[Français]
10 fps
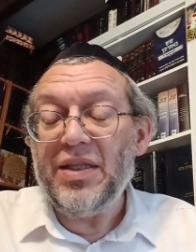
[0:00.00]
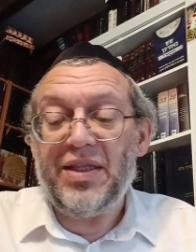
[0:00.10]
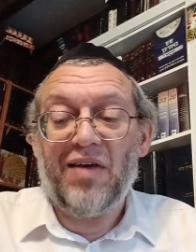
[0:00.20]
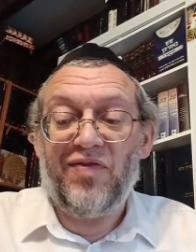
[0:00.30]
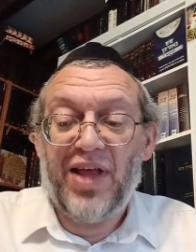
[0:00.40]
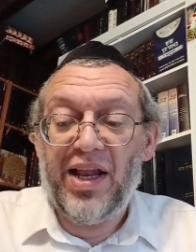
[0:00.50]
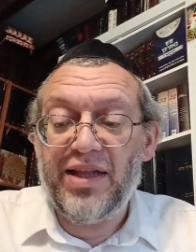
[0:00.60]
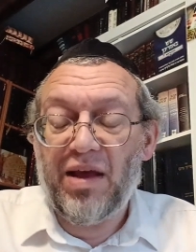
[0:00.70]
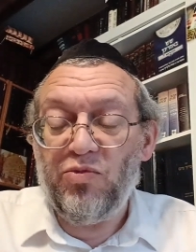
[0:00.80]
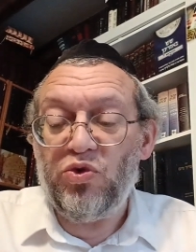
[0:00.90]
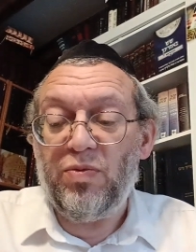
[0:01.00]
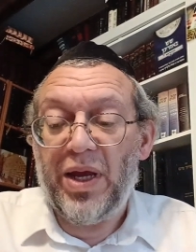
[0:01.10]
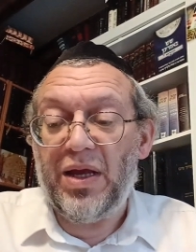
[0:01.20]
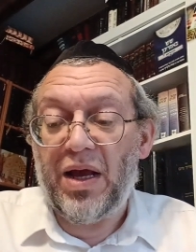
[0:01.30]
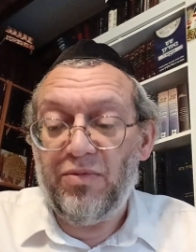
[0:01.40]
d'Afdalet
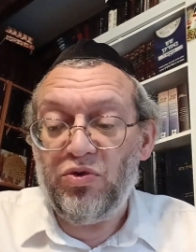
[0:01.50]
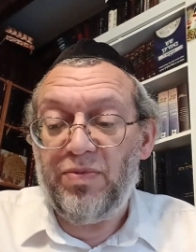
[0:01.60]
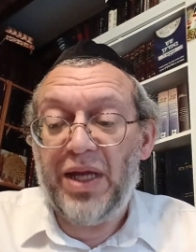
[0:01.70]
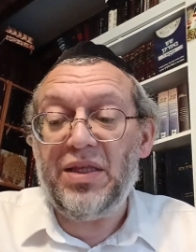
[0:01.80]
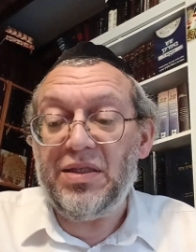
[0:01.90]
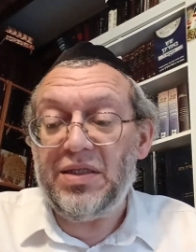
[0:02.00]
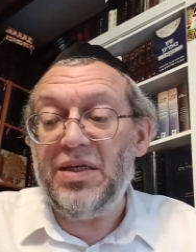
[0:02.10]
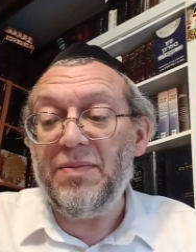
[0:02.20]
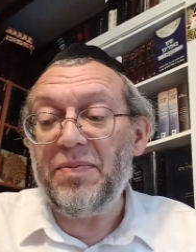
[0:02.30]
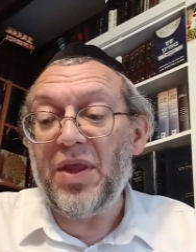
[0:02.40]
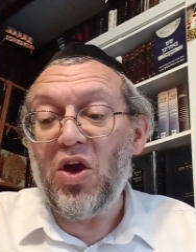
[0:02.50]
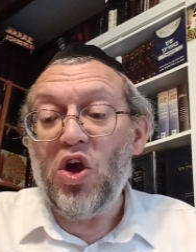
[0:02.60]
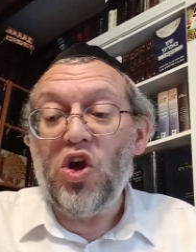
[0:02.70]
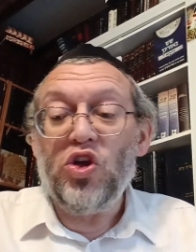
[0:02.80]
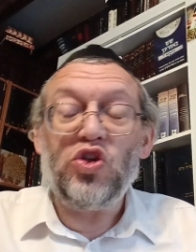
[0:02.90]
Amoudbet dit
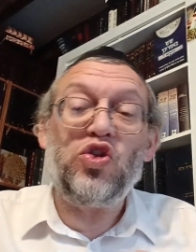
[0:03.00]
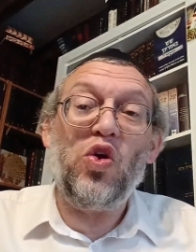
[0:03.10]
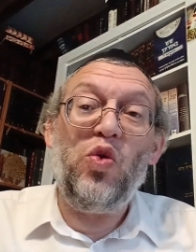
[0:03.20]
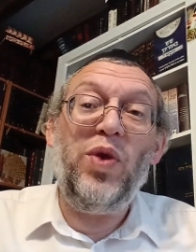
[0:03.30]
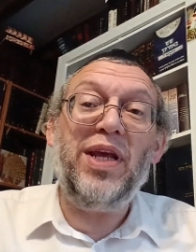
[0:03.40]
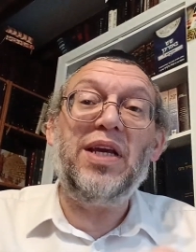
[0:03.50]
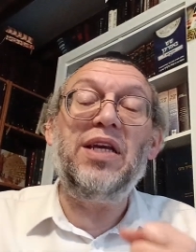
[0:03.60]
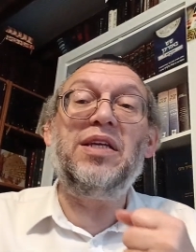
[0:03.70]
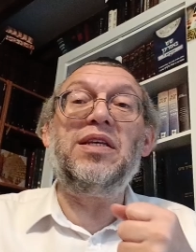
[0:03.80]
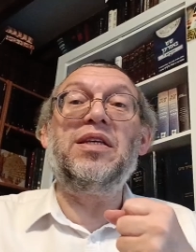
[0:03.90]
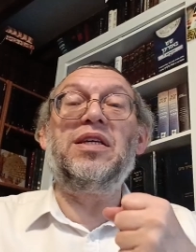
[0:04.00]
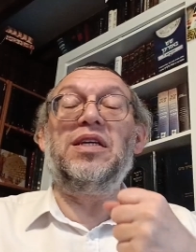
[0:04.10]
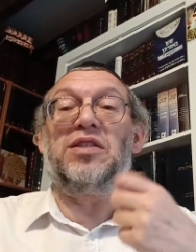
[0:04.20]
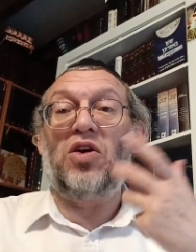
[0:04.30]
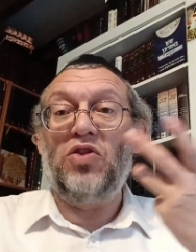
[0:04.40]
Celui qui,
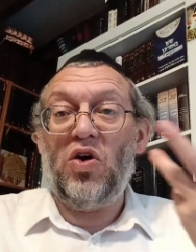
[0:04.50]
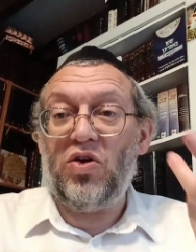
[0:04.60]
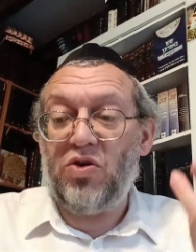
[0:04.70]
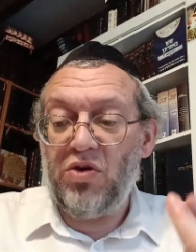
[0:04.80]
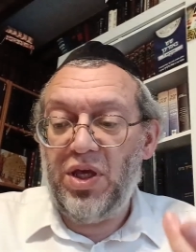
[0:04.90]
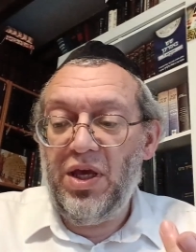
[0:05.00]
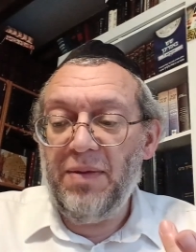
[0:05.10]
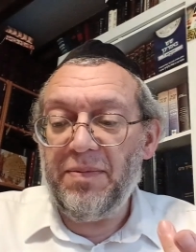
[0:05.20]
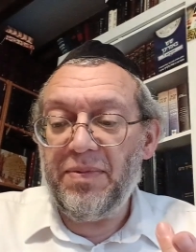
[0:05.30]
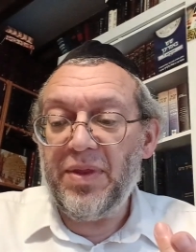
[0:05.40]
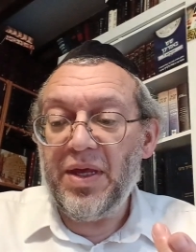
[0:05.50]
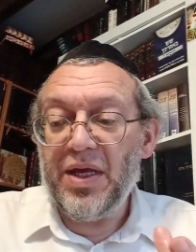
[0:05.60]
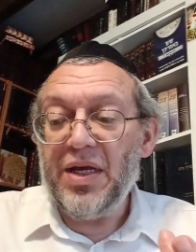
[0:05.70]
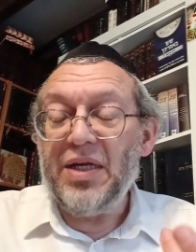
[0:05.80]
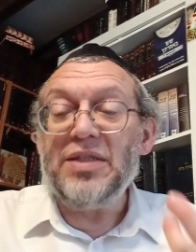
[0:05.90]
qui s'enorgueillit,
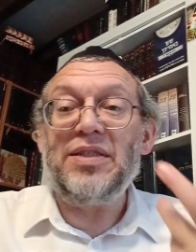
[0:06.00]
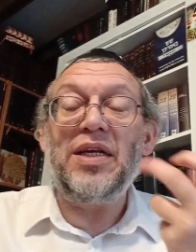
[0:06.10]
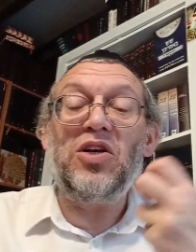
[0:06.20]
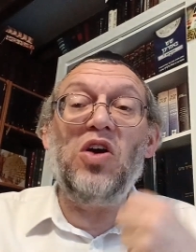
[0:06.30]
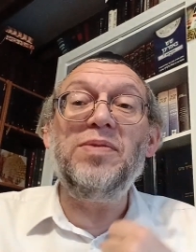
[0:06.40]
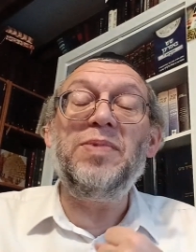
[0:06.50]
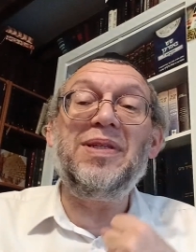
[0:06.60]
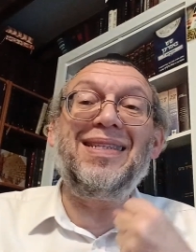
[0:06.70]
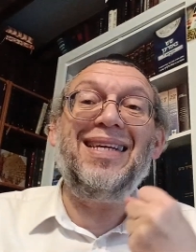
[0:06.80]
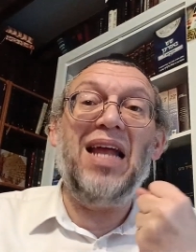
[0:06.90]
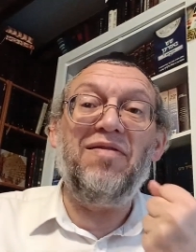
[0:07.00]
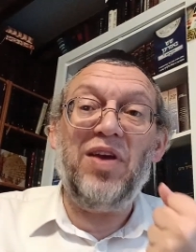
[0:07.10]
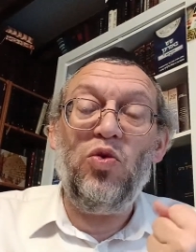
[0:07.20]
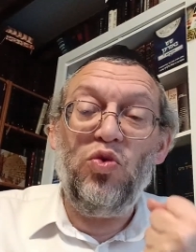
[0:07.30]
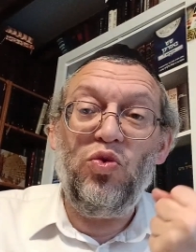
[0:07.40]
c'est comme s'il
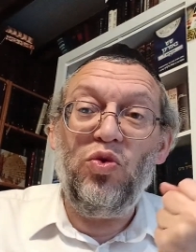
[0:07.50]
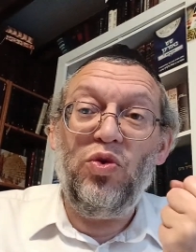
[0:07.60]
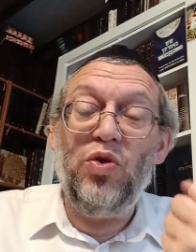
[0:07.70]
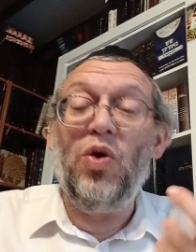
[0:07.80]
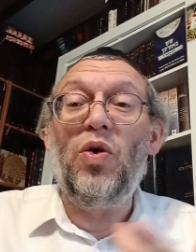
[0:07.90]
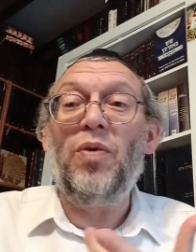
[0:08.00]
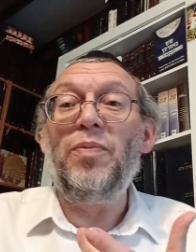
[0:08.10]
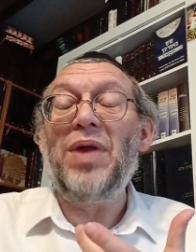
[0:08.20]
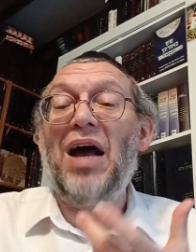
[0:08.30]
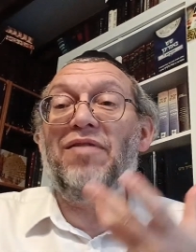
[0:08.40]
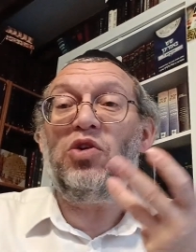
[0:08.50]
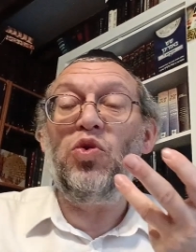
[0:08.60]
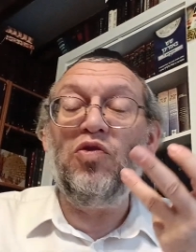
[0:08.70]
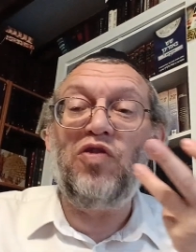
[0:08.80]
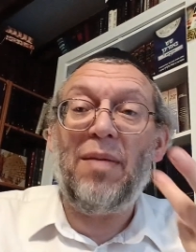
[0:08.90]
avait une union avec
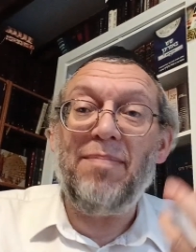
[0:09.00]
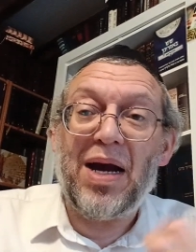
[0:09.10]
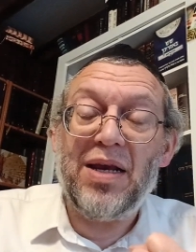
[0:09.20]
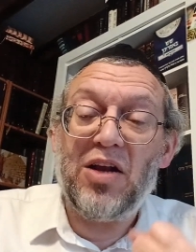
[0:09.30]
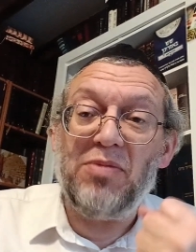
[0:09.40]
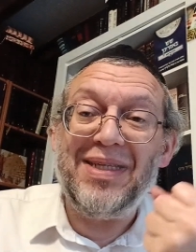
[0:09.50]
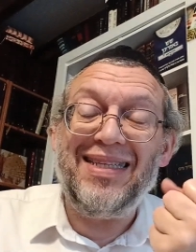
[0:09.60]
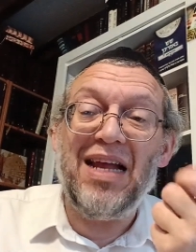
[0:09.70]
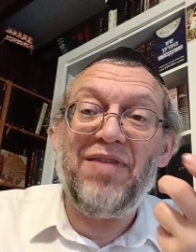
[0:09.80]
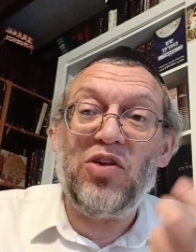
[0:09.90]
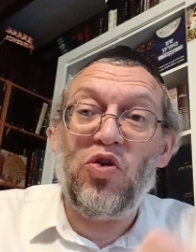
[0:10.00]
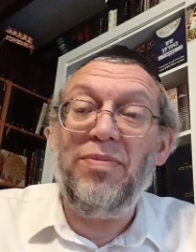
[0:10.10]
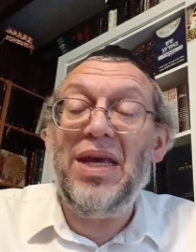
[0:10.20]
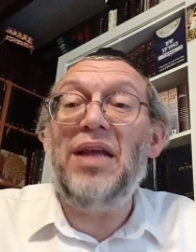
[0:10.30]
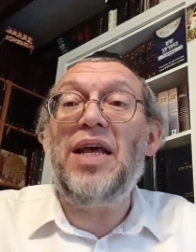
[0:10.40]
une femme mariée, comme s'il avait
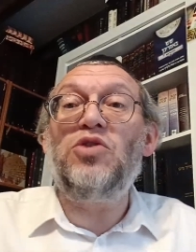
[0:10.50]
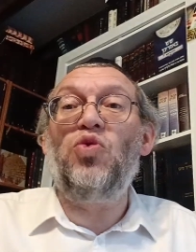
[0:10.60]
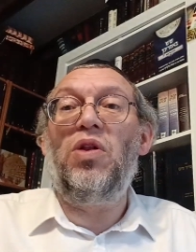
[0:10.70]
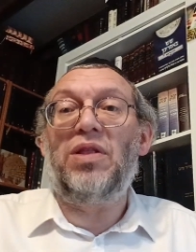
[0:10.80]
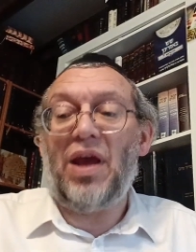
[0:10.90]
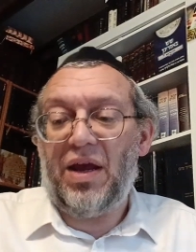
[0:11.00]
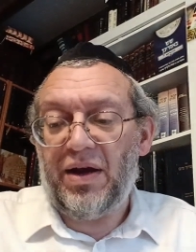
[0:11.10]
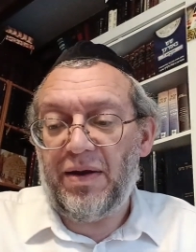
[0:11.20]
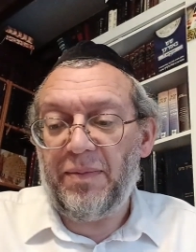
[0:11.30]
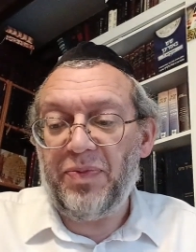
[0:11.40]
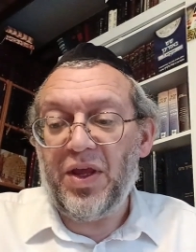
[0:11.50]
commis un adultère.